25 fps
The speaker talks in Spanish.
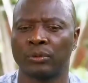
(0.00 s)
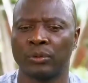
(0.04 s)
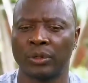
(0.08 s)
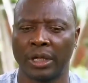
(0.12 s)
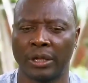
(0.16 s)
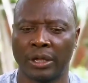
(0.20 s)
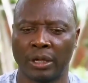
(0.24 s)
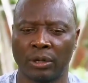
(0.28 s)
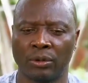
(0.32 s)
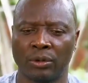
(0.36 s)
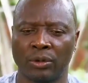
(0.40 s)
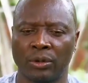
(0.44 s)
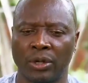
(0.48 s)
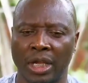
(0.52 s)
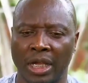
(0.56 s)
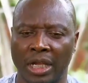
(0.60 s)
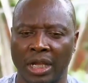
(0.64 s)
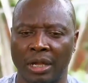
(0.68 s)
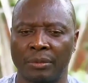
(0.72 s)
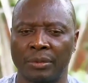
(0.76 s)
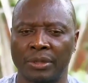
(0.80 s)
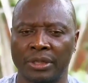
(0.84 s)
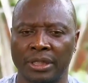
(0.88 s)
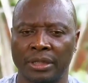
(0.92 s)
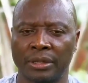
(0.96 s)
Una vez cogió la
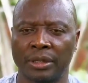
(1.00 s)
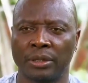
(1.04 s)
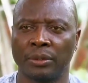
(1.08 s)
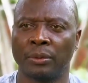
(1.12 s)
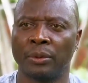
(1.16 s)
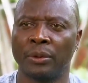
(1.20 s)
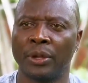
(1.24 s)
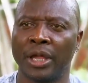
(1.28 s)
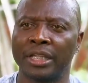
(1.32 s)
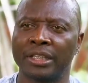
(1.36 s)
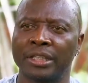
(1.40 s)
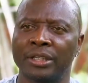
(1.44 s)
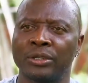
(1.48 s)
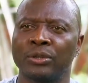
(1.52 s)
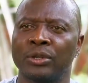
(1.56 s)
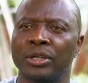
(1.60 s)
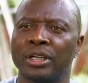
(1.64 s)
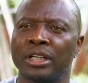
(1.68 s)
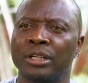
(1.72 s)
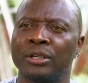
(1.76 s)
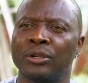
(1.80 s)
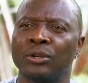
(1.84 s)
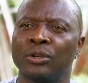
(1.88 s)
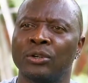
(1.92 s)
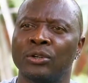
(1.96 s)
camiseta y me dijo,
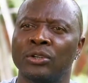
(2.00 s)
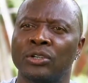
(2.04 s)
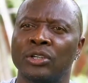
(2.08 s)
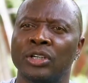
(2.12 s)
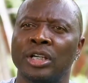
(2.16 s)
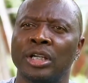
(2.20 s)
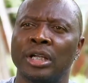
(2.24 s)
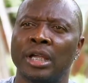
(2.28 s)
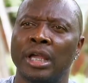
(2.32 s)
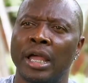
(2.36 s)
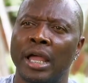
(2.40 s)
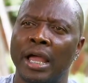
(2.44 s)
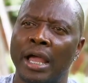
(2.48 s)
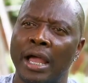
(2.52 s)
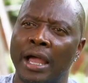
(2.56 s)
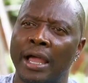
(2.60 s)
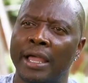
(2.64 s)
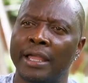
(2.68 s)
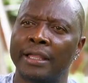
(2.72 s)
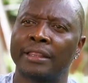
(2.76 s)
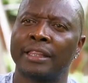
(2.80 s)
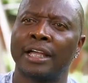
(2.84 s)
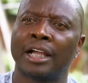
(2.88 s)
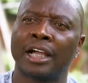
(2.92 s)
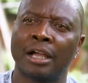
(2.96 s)
señor Rincón,
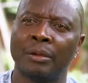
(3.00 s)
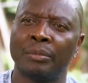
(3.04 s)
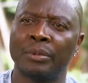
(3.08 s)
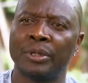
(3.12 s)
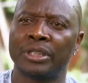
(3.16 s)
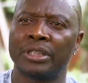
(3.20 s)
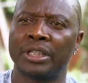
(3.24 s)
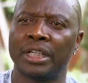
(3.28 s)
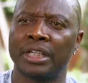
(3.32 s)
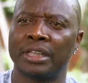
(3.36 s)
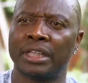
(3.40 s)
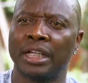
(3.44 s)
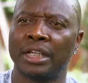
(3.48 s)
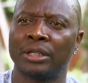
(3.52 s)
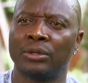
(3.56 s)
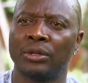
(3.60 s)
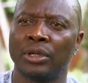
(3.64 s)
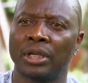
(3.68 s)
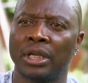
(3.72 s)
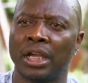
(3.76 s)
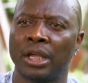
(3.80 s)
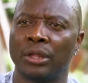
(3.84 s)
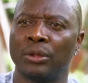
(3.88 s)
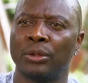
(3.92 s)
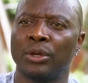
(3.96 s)
esta camiseta
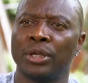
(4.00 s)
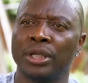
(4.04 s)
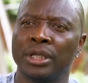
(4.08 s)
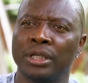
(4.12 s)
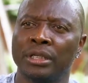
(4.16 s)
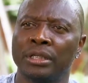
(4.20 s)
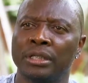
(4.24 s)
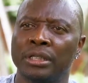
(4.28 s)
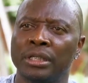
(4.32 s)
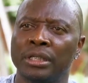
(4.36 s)
yo la doy